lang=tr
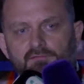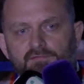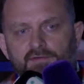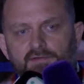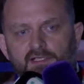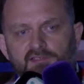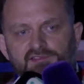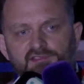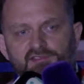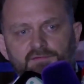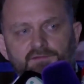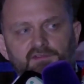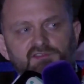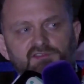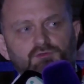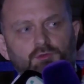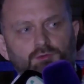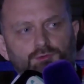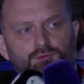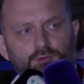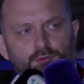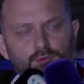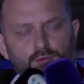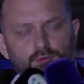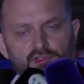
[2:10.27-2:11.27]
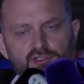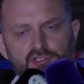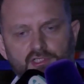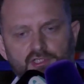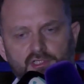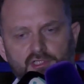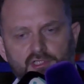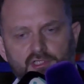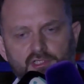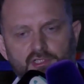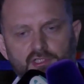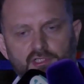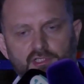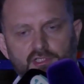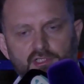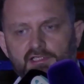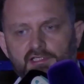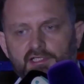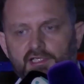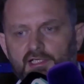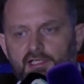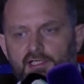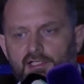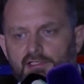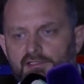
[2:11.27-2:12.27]
felsefesi oturdukça, yeni
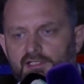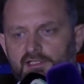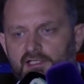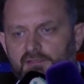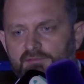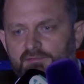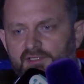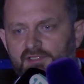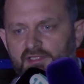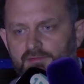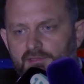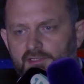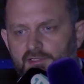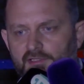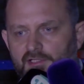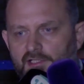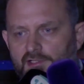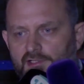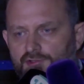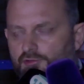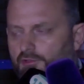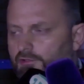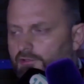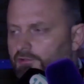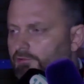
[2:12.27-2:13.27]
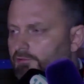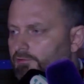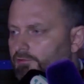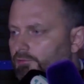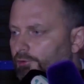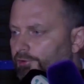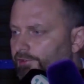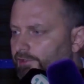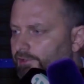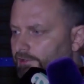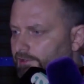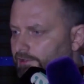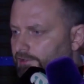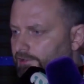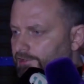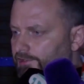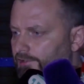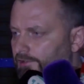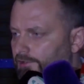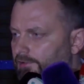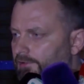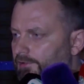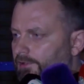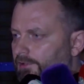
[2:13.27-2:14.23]
gelenler birbiriyle daha çok oynadıkça,